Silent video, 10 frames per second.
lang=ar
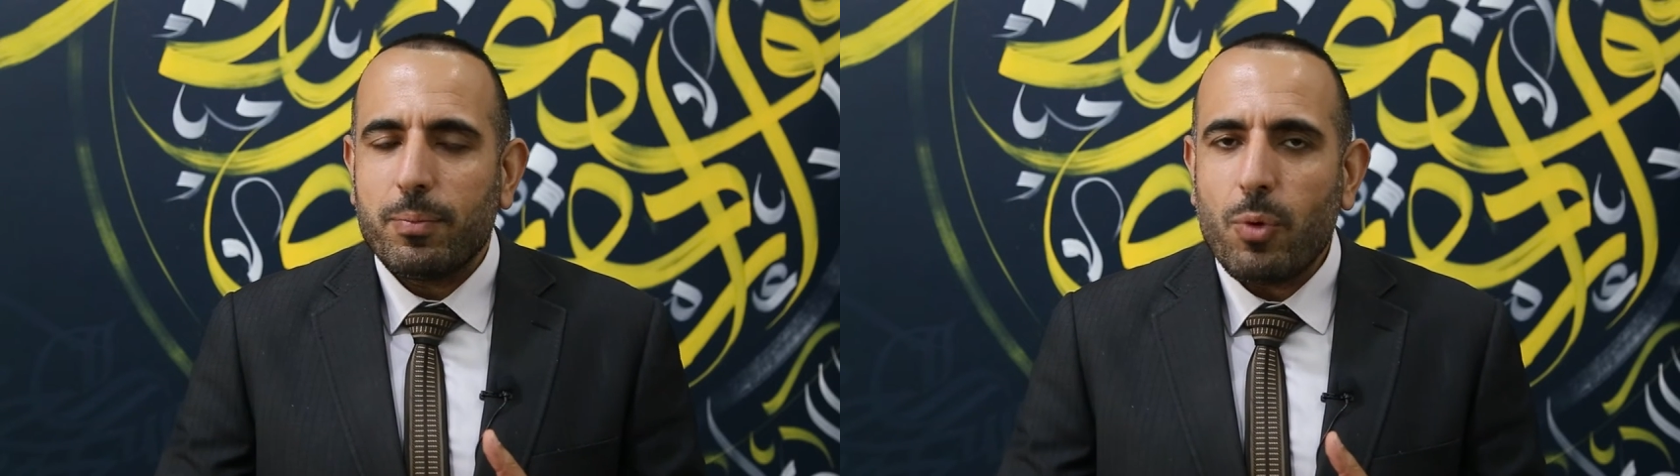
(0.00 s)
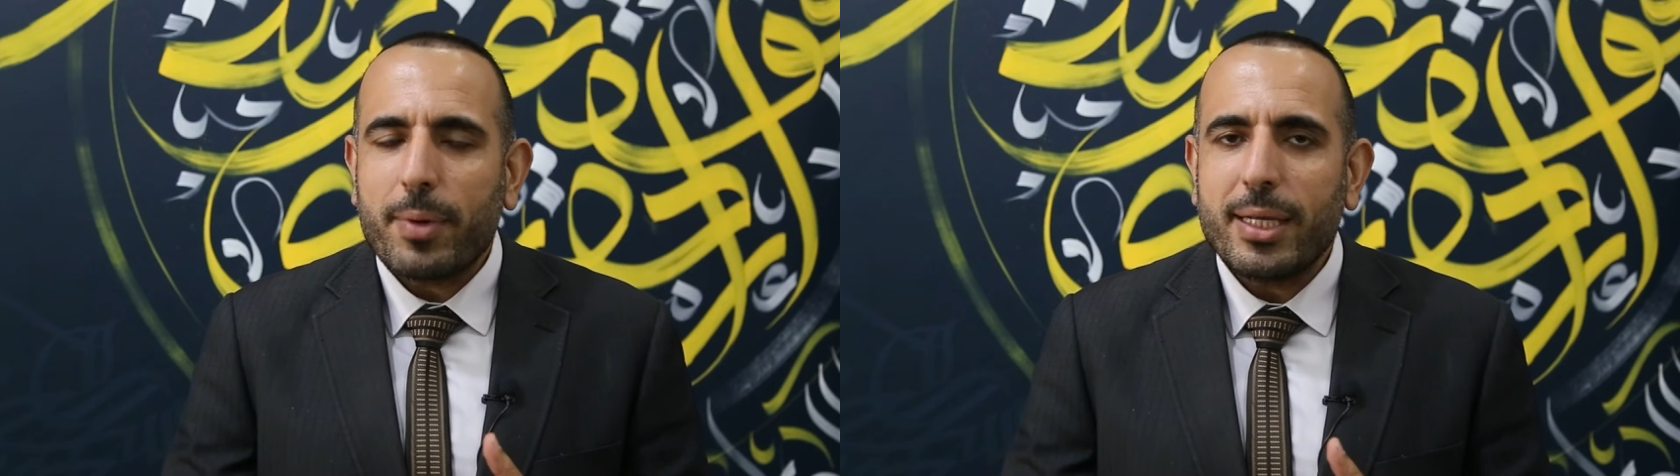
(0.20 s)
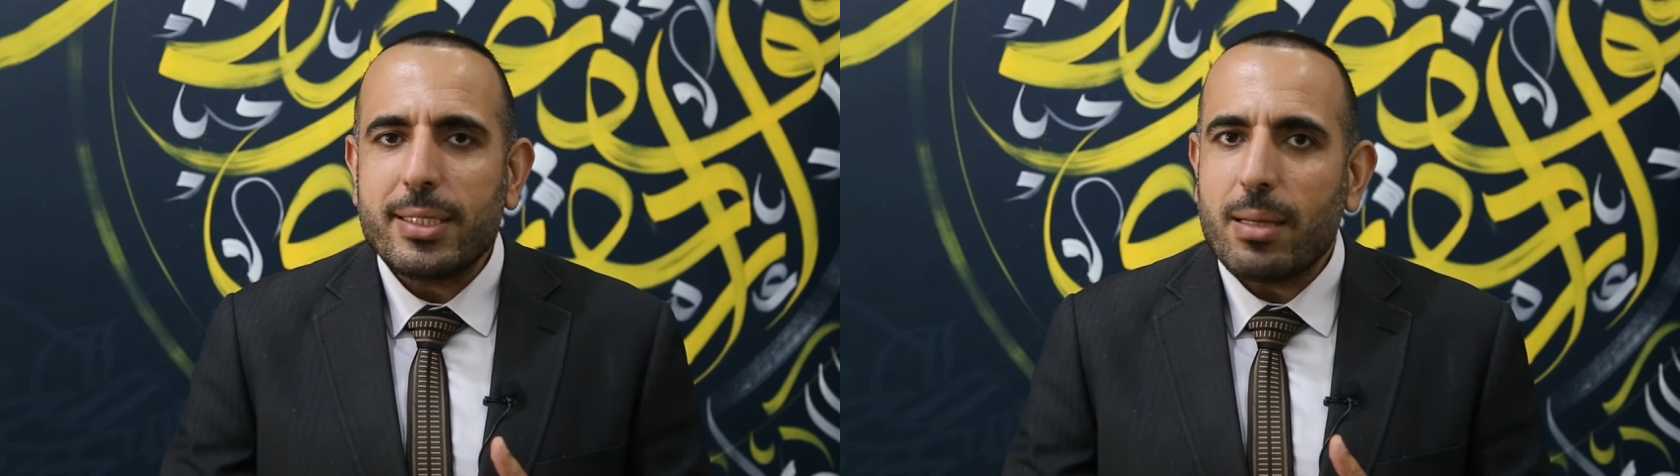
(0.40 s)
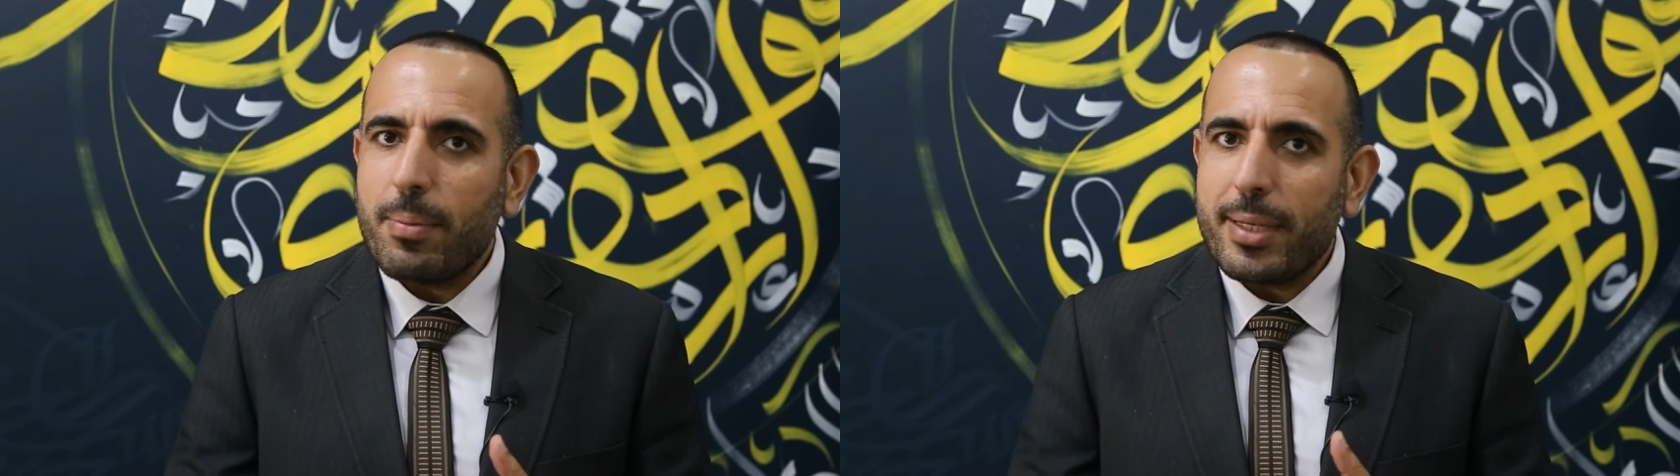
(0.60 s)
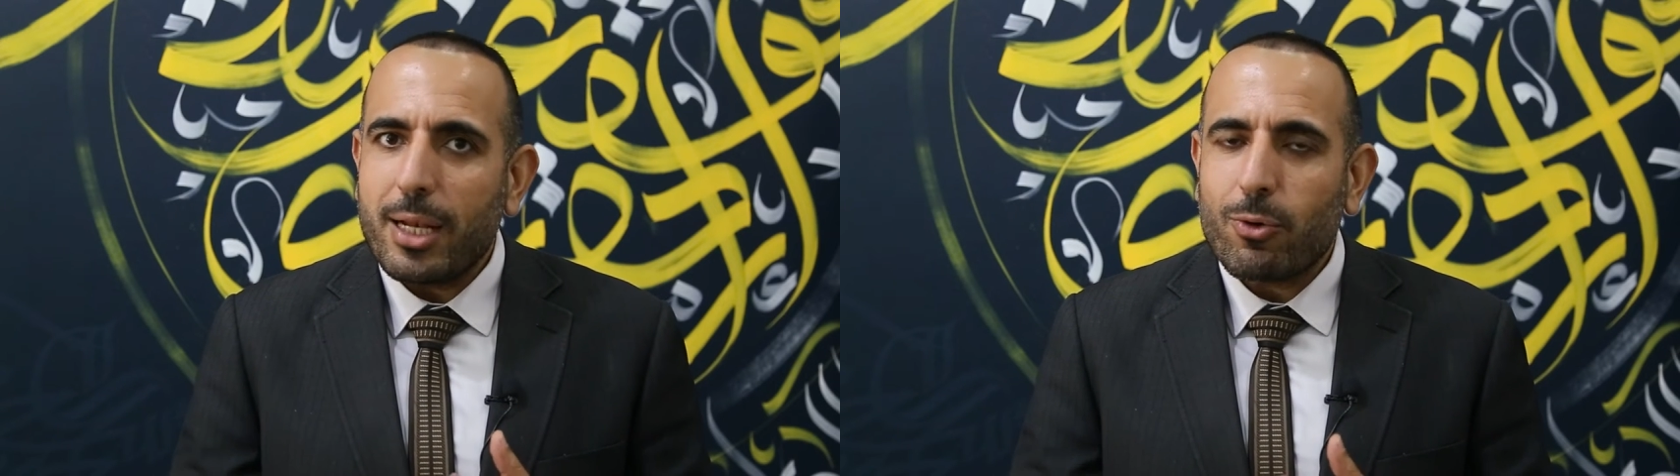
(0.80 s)
ممكن يسبب
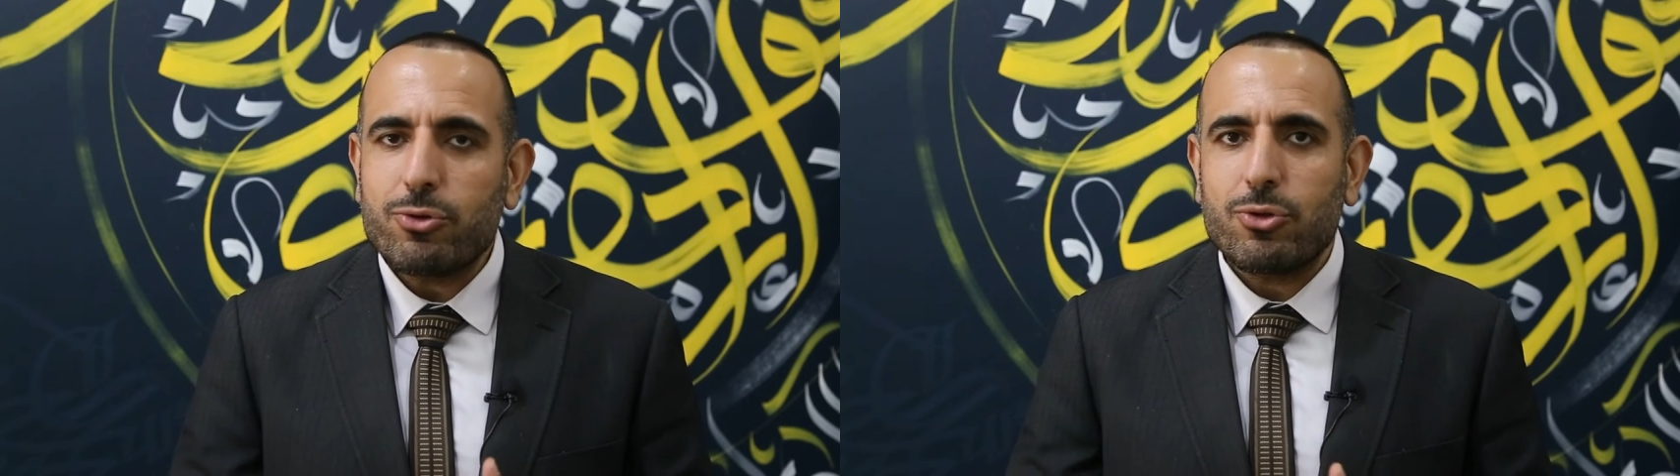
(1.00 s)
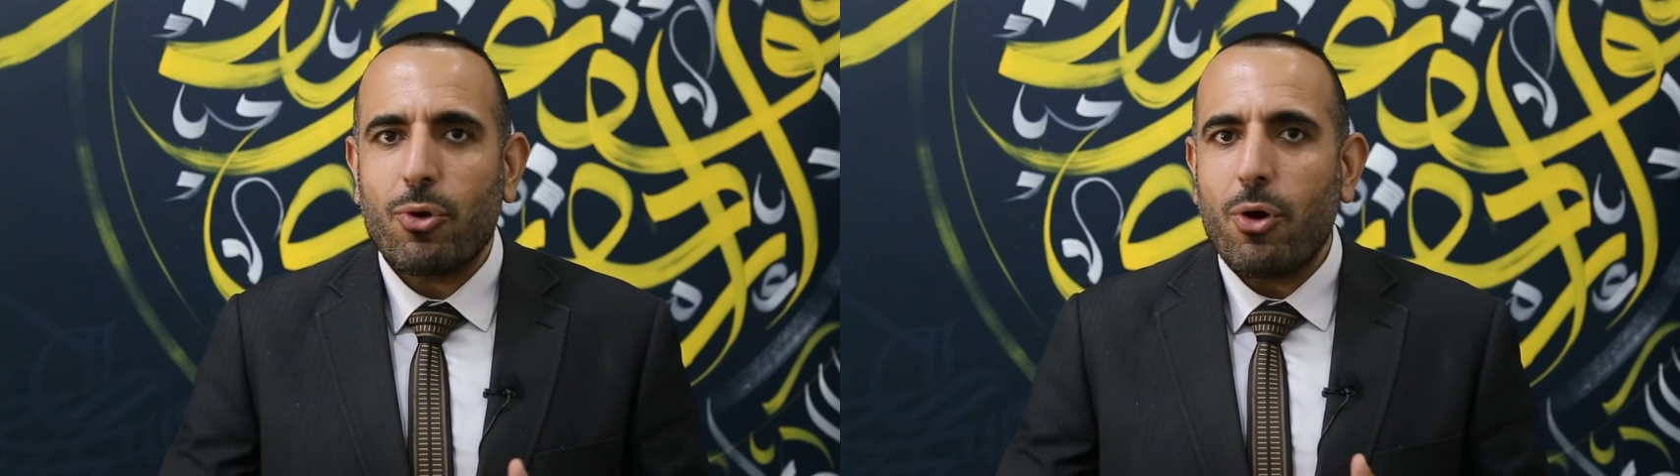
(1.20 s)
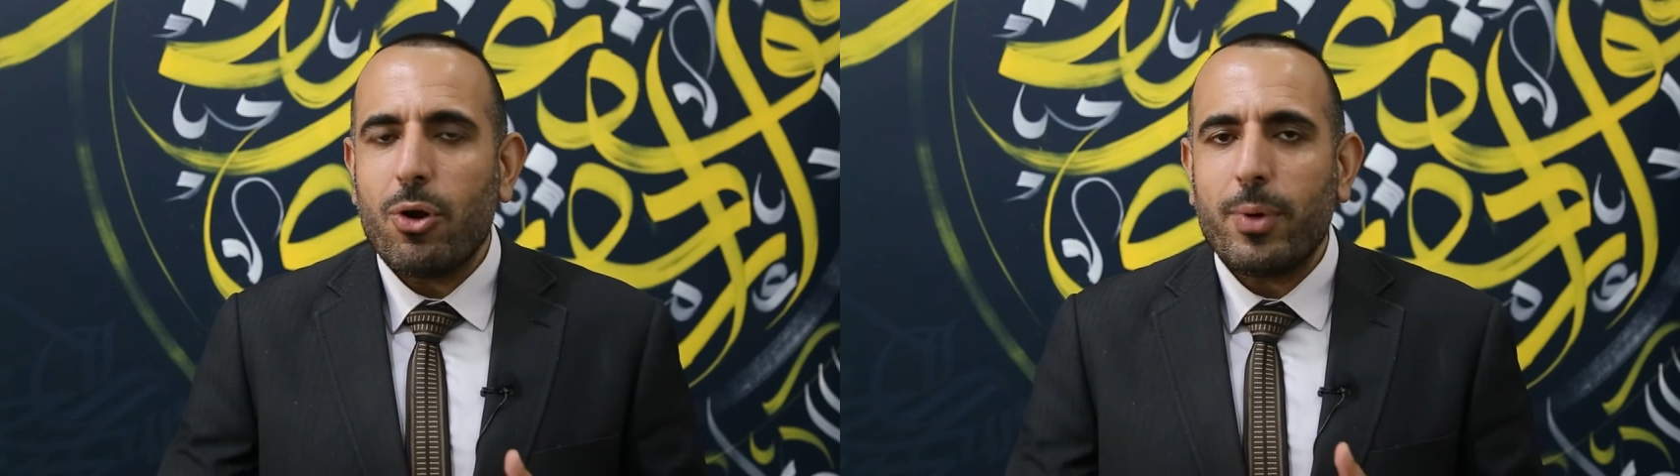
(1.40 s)
لنا الكوليسترول